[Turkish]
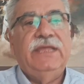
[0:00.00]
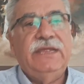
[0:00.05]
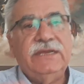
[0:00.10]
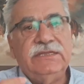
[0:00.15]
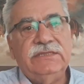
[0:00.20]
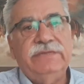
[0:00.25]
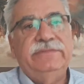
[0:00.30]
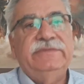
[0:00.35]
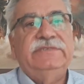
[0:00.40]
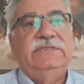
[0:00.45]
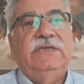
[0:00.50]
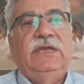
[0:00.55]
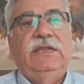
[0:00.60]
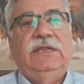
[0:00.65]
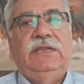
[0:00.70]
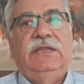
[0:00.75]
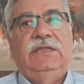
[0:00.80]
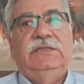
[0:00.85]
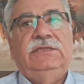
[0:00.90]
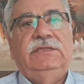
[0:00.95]
derdimizi
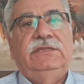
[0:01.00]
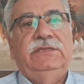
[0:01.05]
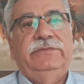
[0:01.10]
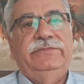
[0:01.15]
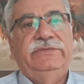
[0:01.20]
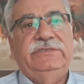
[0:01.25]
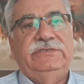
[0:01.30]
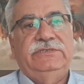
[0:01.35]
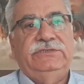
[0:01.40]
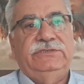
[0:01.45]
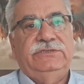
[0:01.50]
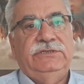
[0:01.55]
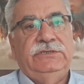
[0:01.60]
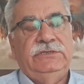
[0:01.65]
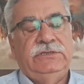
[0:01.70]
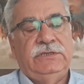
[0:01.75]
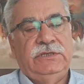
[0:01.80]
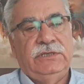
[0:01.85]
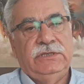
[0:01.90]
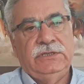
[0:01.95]
anlattığımız
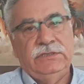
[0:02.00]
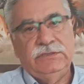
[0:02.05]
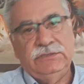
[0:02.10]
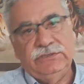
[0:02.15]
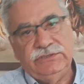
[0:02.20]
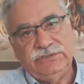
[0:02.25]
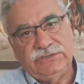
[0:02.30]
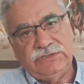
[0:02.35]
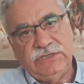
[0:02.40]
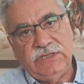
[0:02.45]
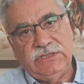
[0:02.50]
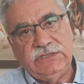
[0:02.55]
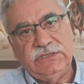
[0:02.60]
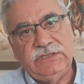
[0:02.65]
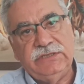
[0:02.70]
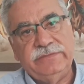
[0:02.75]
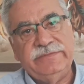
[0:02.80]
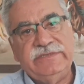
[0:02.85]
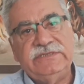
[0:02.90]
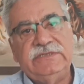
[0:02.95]
için
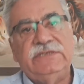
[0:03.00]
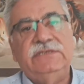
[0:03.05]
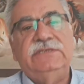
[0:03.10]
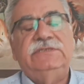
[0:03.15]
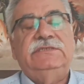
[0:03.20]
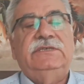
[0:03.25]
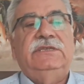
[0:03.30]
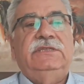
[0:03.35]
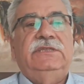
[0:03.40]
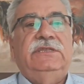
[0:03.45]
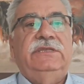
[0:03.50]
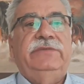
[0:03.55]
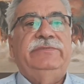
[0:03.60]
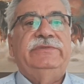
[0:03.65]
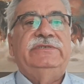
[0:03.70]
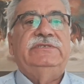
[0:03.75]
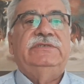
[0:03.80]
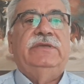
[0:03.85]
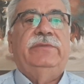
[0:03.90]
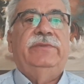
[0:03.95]
dışlandığımızı
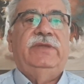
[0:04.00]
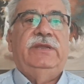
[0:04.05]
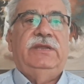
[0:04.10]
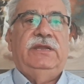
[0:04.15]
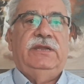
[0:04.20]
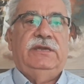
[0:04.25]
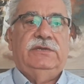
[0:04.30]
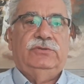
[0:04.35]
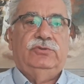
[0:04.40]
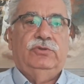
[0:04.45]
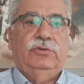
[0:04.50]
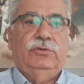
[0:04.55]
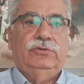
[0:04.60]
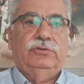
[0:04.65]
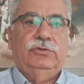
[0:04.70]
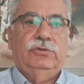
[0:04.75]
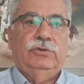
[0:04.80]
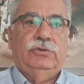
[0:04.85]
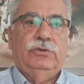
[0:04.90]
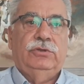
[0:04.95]
hissettiğimiz zamanlarda
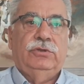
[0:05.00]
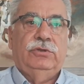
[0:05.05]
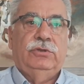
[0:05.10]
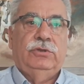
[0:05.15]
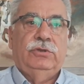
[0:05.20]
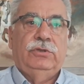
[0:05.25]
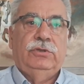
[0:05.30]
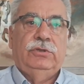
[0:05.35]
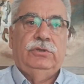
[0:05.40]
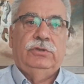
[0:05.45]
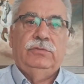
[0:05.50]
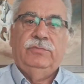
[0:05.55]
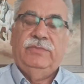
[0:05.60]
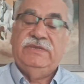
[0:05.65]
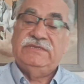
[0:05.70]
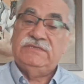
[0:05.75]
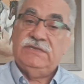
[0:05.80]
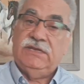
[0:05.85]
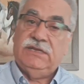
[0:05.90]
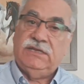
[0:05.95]
oldu.
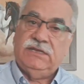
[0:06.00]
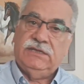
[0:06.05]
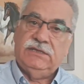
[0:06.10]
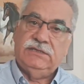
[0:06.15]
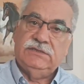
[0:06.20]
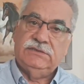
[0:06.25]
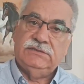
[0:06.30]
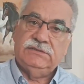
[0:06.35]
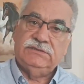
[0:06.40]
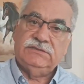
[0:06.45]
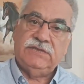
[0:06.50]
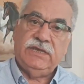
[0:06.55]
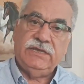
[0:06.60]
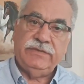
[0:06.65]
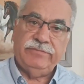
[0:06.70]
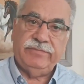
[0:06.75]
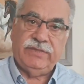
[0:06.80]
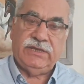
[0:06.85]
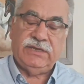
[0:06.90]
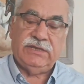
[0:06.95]
Mesela
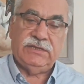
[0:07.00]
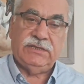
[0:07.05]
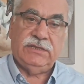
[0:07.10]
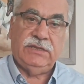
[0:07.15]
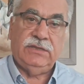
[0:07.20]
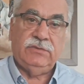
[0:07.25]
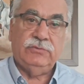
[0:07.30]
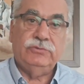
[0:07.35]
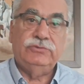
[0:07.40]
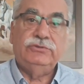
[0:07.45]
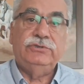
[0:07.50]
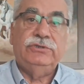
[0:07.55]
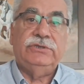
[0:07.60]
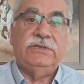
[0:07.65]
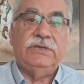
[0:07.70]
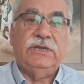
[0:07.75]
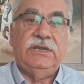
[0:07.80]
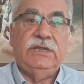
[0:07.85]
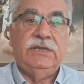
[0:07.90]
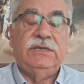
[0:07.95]
Sayın Beyli de uzun
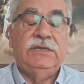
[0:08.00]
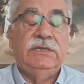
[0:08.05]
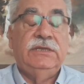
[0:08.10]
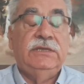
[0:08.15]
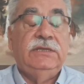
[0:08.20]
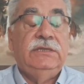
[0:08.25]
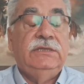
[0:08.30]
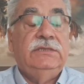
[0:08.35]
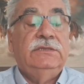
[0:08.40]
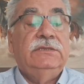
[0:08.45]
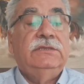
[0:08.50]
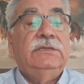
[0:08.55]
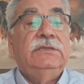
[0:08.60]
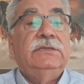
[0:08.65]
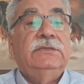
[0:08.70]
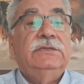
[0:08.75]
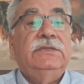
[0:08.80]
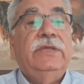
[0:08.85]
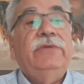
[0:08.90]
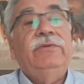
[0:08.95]
yıllar
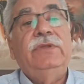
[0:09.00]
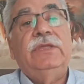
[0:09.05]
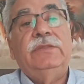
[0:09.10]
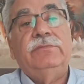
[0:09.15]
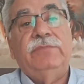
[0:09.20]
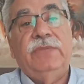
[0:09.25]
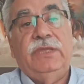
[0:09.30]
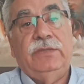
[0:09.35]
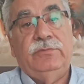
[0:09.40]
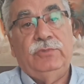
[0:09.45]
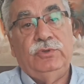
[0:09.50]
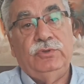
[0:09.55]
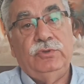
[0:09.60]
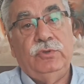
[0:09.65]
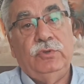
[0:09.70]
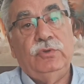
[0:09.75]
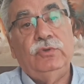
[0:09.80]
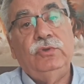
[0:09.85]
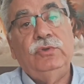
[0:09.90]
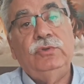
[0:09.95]
devlet memuru,
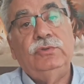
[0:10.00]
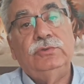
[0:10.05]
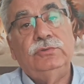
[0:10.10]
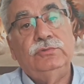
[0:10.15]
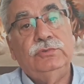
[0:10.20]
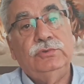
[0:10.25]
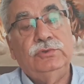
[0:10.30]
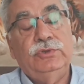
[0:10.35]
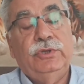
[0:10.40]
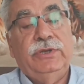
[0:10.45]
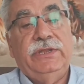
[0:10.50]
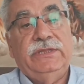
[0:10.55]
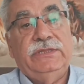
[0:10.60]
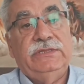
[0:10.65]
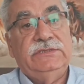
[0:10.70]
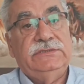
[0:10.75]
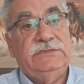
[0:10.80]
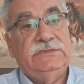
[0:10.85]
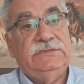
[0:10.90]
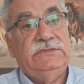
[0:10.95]
okul
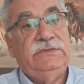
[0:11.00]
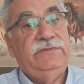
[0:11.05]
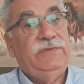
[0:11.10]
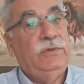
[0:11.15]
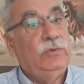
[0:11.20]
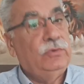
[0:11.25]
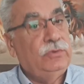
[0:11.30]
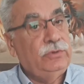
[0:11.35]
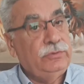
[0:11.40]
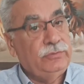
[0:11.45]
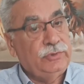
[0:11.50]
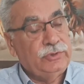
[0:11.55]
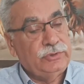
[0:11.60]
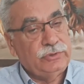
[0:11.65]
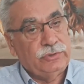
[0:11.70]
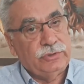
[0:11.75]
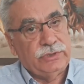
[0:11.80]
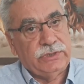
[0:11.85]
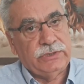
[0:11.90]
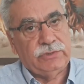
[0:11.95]
yöneticisi ve okul
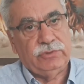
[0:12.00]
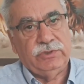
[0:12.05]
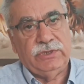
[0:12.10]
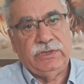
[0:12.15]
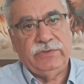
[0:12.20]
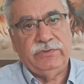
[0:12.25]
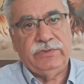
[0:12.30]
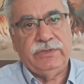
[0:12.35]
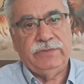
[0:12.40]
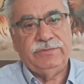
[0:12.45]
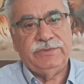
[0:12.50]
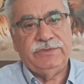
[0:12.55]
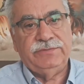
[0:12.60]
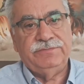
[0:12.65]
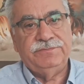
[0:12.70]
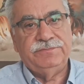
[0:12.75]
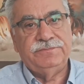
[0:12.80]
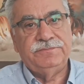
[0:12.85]
müdürü olarak görev yaptı.